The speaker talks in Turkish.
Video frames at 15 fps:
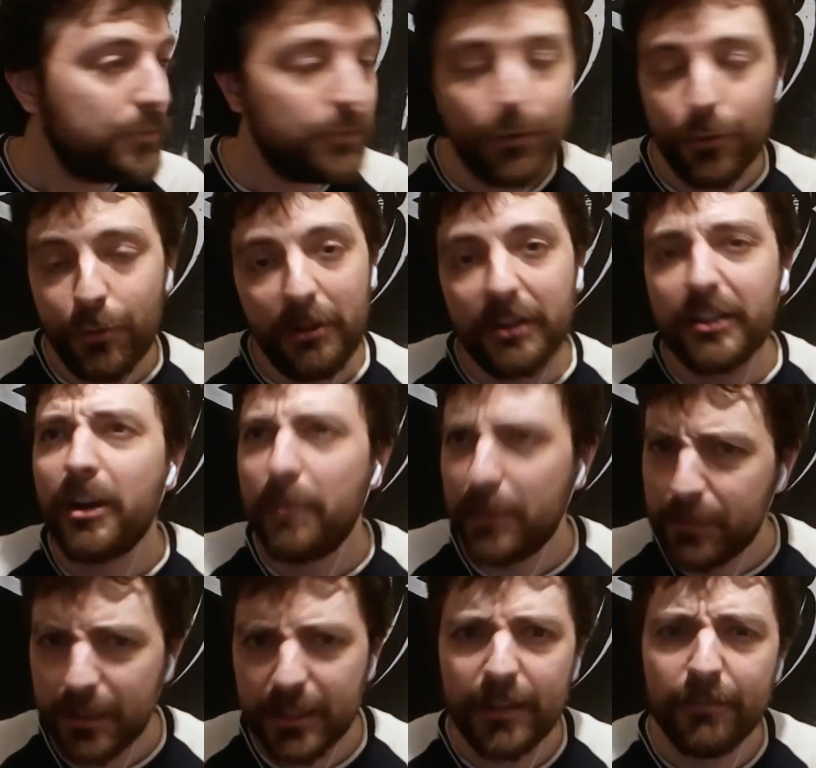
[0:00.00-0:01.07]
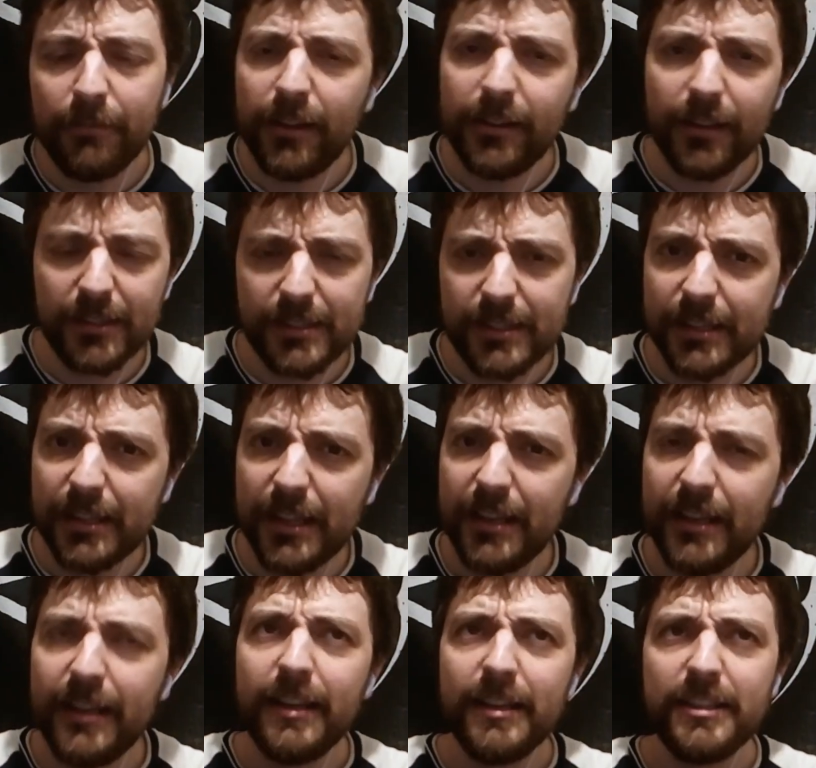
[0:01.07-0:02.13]
son olarak kapatmadan evvel de
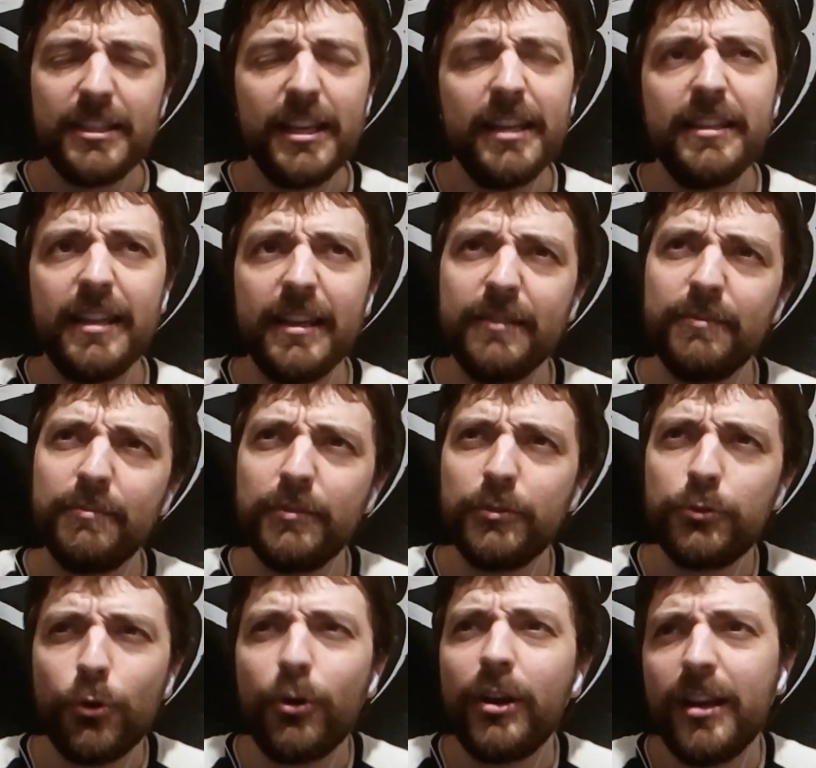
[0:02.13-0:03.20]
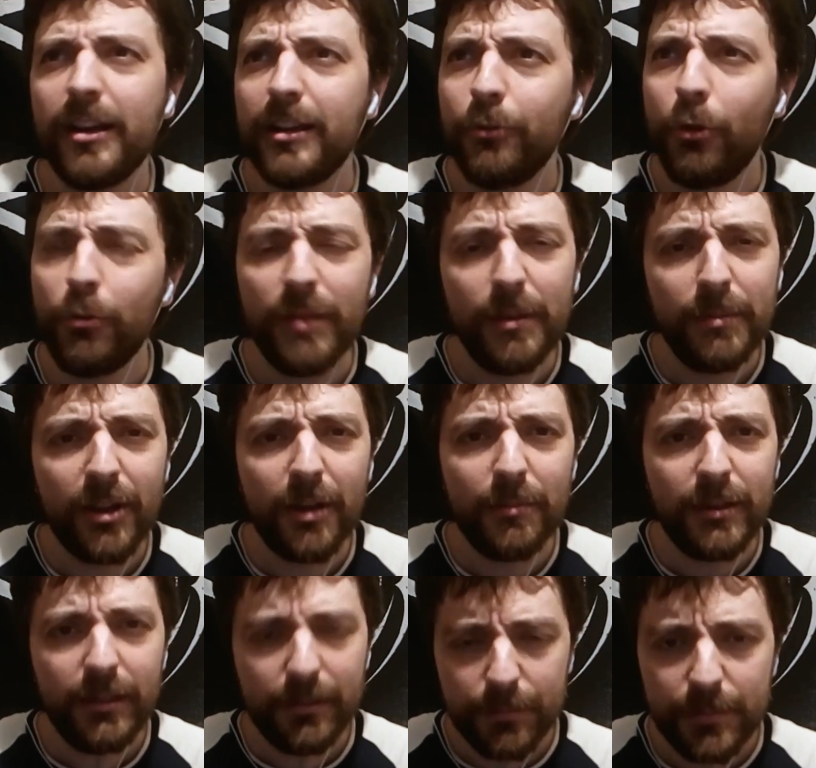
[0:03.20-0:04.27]
aslında şey de çok alakalı olmayabilir
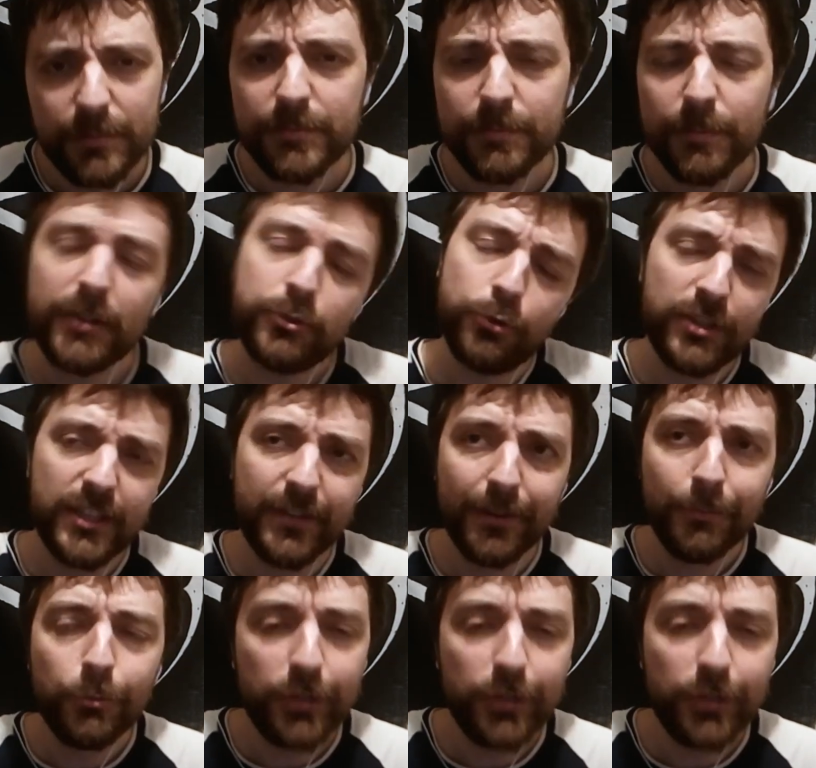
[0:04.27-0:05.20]
ama ben çok severim.